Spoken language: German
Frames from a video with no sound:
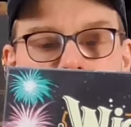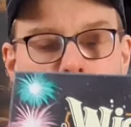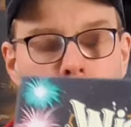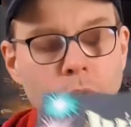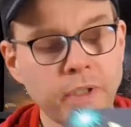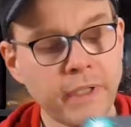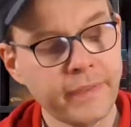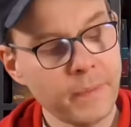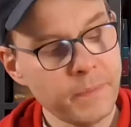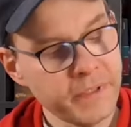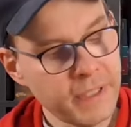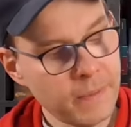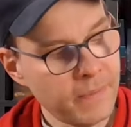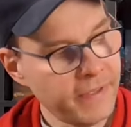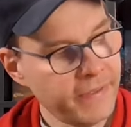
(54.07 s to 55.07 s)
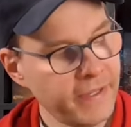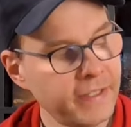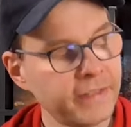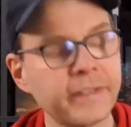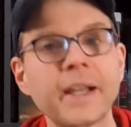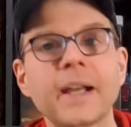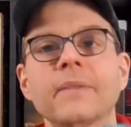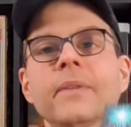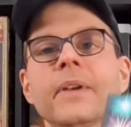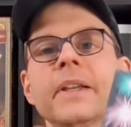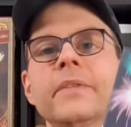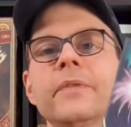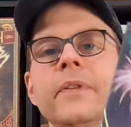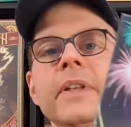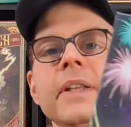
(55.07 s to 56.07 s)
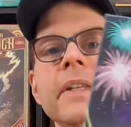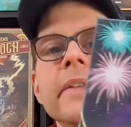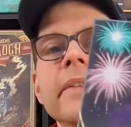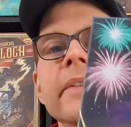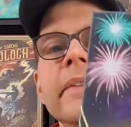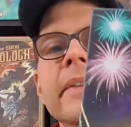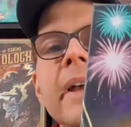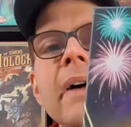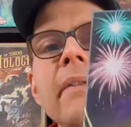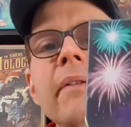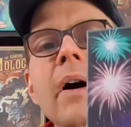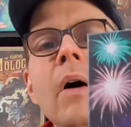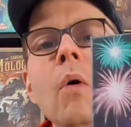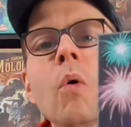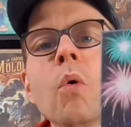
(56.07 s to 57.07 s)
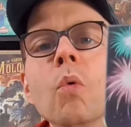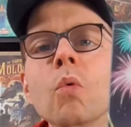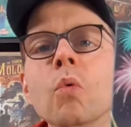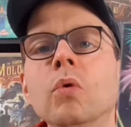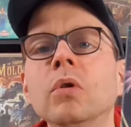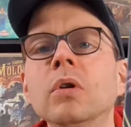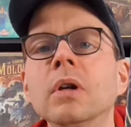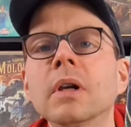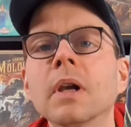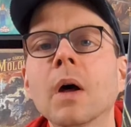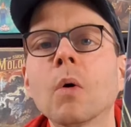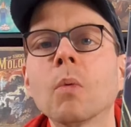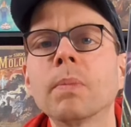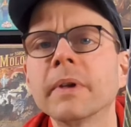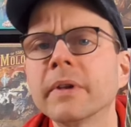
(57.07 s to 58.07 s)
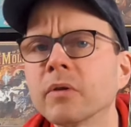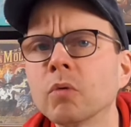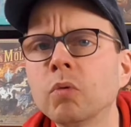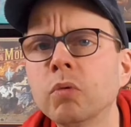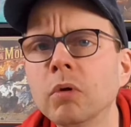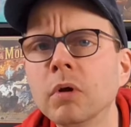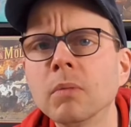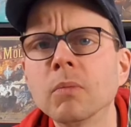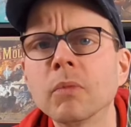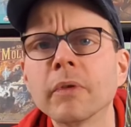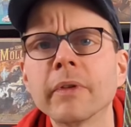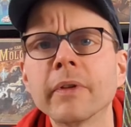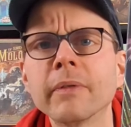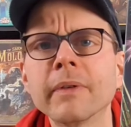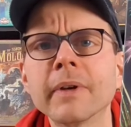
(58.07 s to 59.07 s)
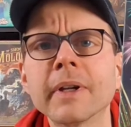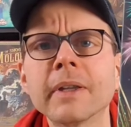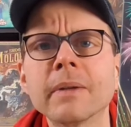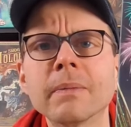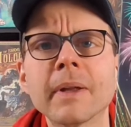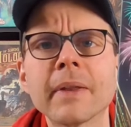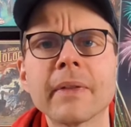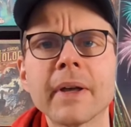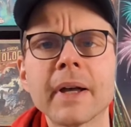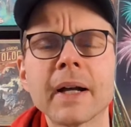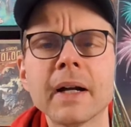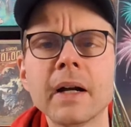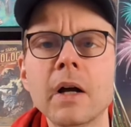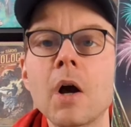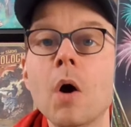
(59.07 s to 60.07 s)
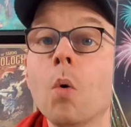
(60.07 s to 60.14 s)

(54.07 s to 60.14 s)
Und das habe ich damals sehr getriggert, weil ich finde dieses Cover auch unglaublich cool, muss ich wirklich mal sagen.